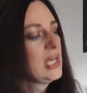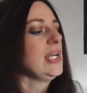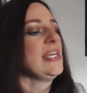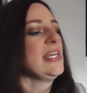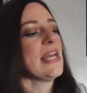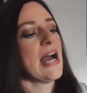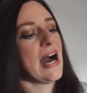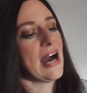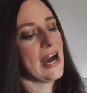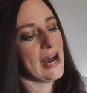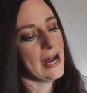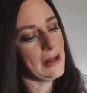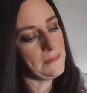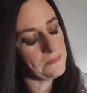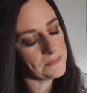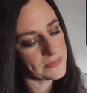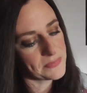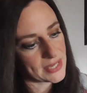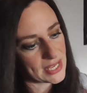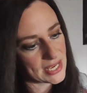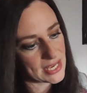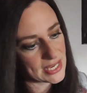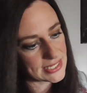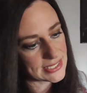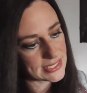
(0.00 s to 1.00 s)
Ja,
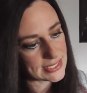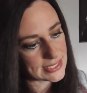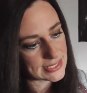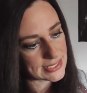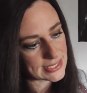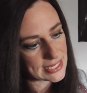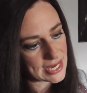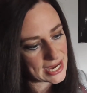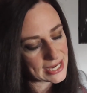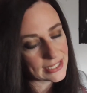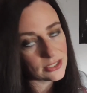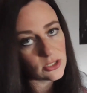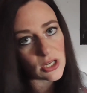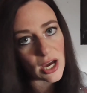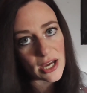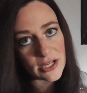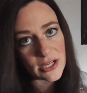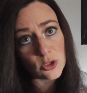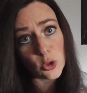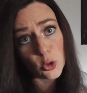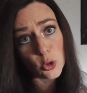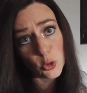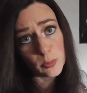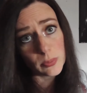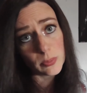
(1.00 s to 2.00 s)
es ist ein, ein
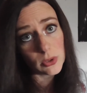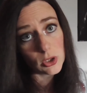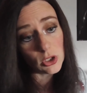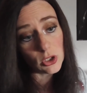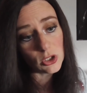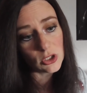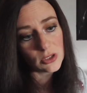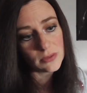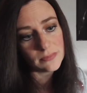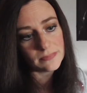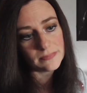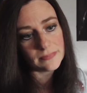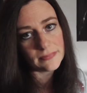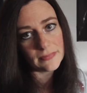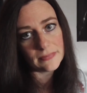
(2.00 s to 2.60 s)
Notebook.